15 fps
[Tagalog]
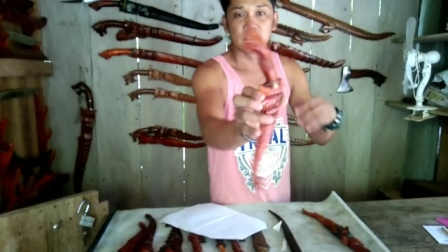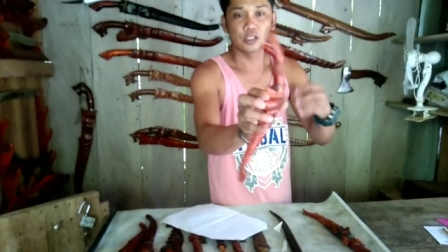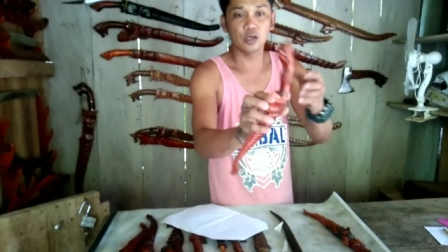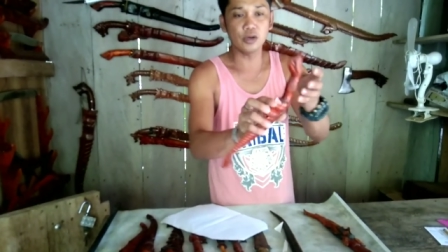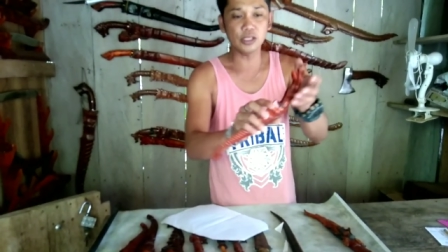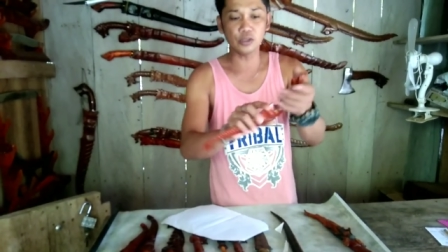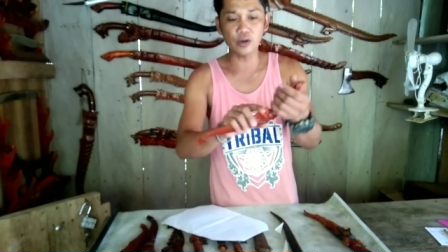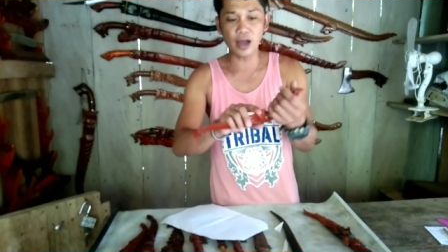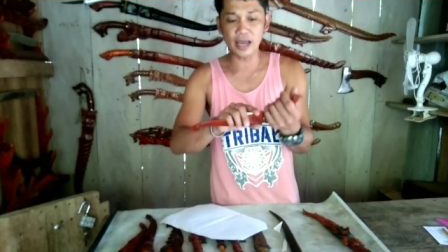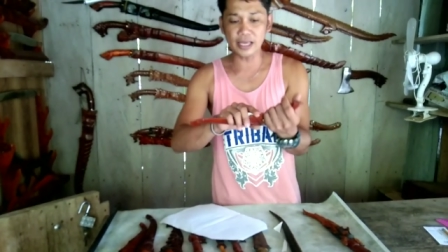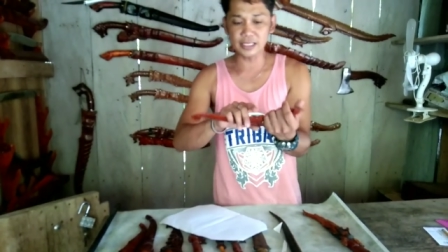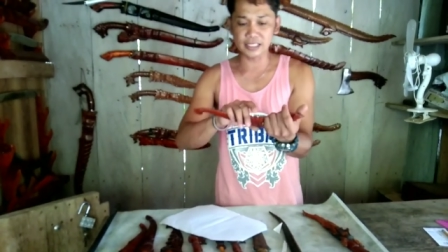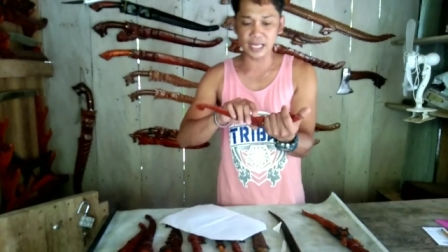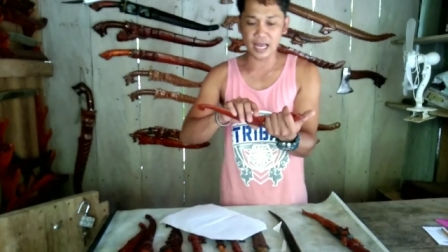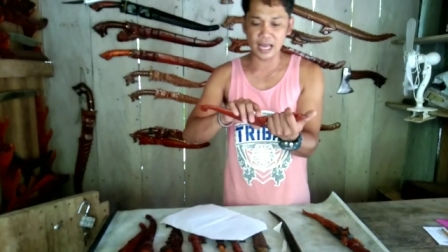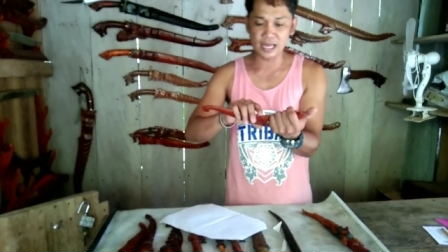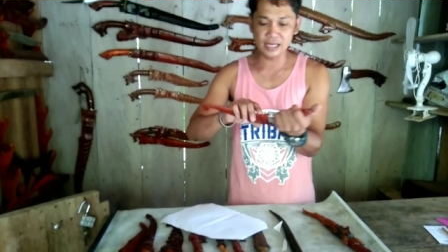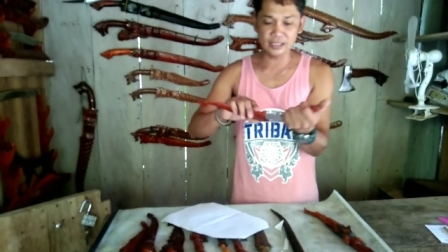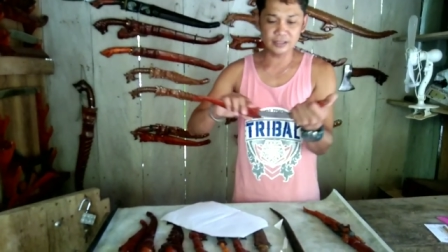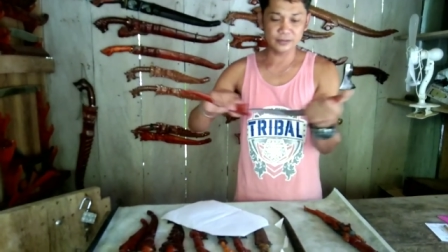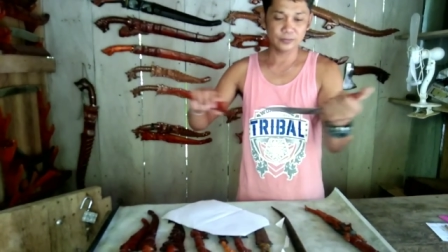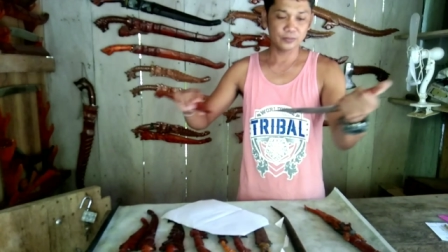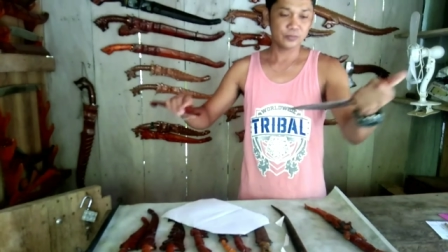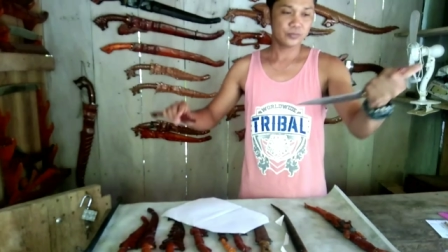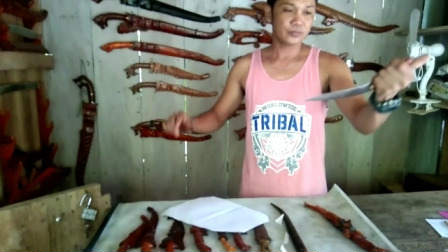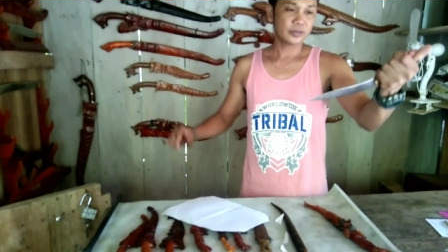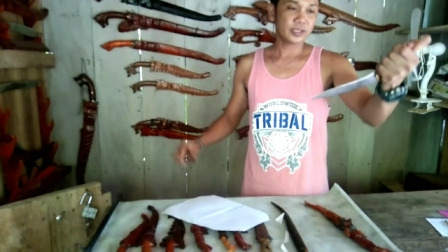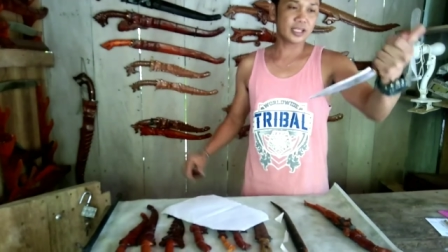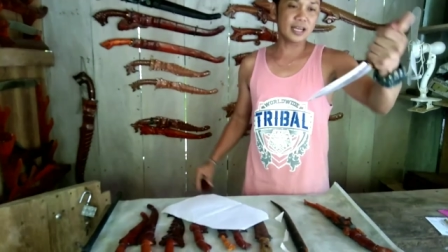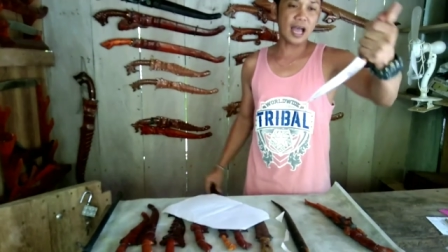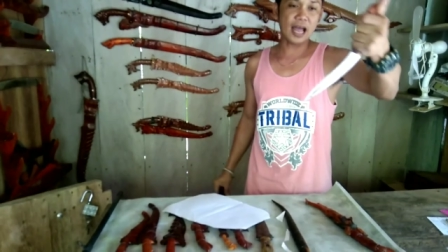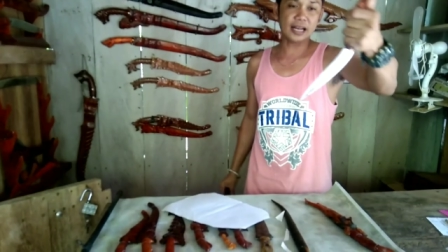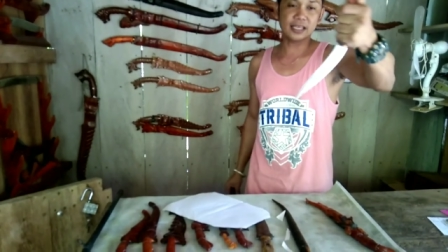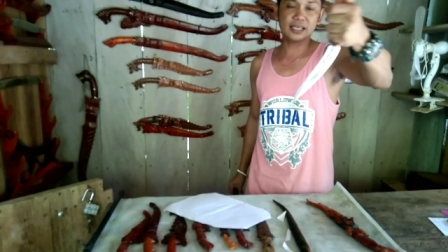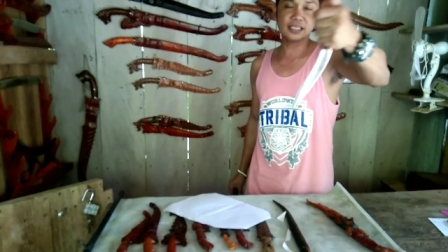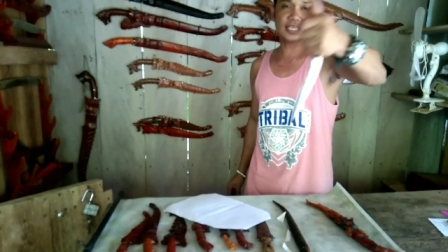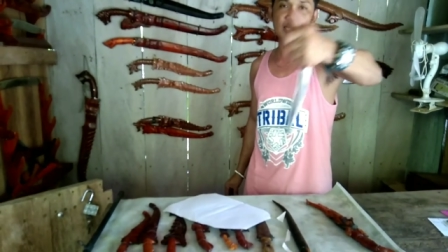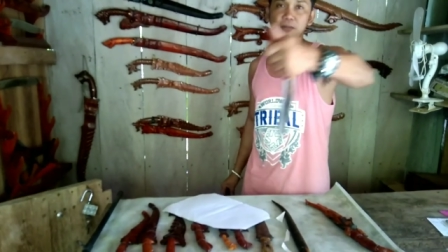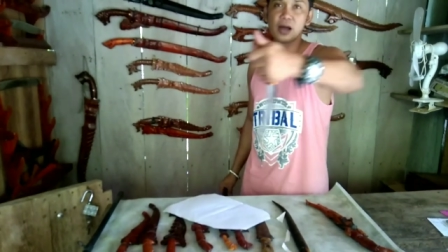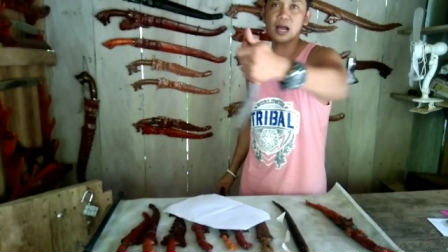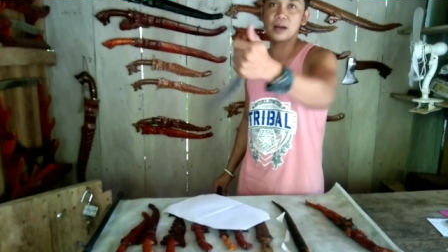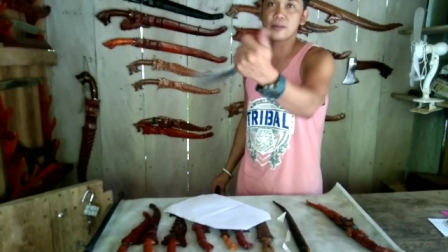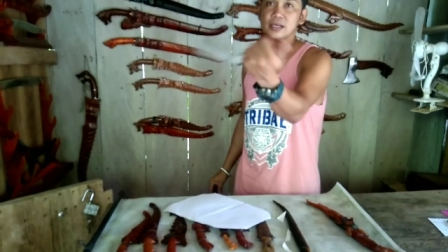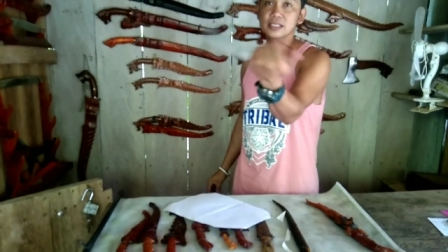So ito ay isang Tinari design mga